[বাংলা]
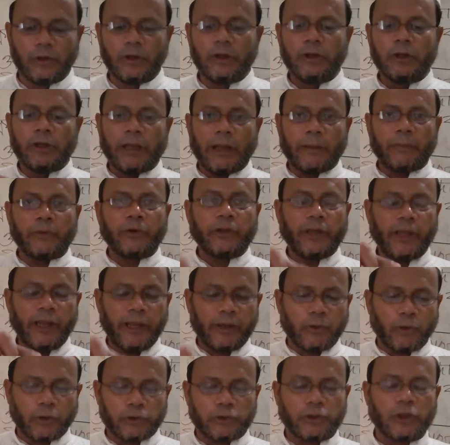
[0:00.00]
এবং এই
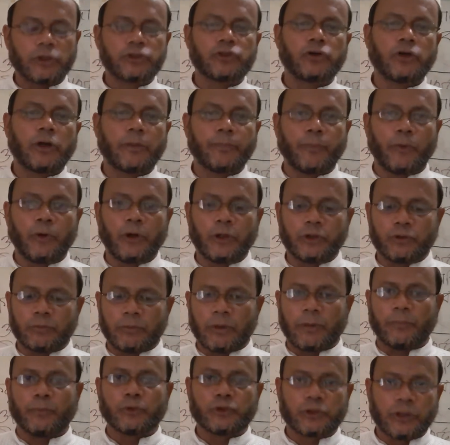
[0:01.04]
গদ্যাংশটা পড়লে তোমরা
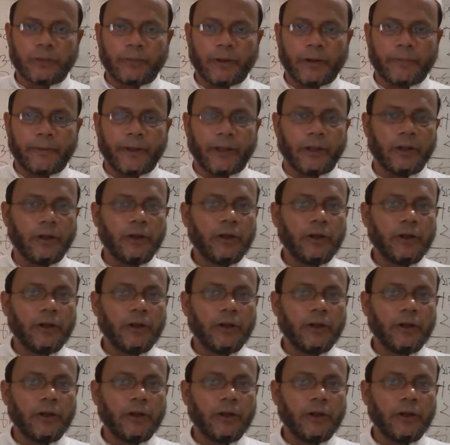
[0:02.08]
বুঝতে পারবে